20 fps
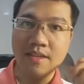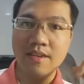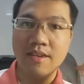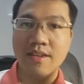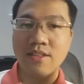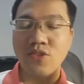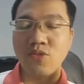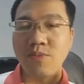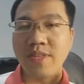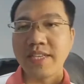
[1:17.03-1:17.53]

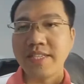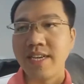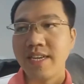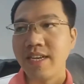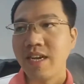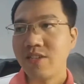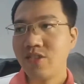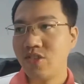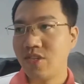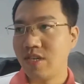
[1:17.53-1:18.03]
Ờ, chúng ta sẽ
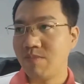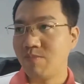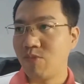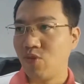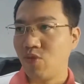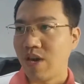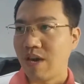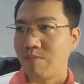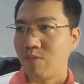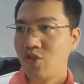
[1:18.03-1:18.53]
đợi chờ
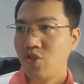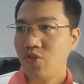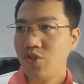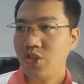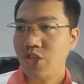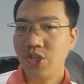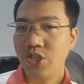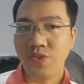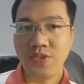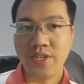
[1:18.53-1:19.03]
một khoảng một chút
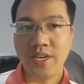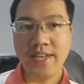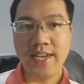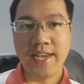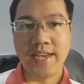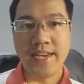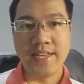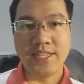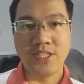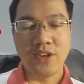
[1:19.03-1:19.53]
xíu nữa
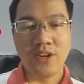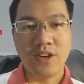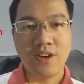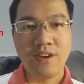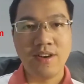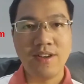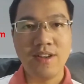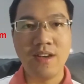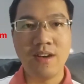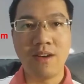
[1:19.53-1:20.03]
để
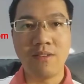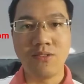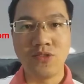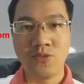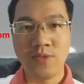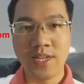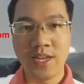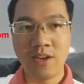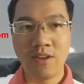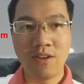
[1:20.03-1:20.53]
cho lớp học của
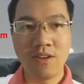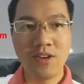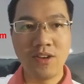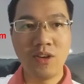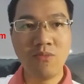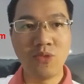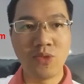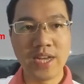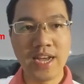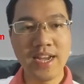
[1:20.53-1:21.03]
chúng ta nó
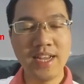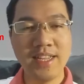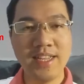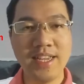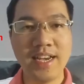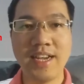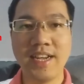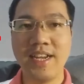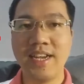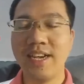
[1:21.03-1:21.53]
đông đủ đã
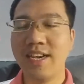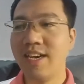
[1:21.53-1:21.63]
nha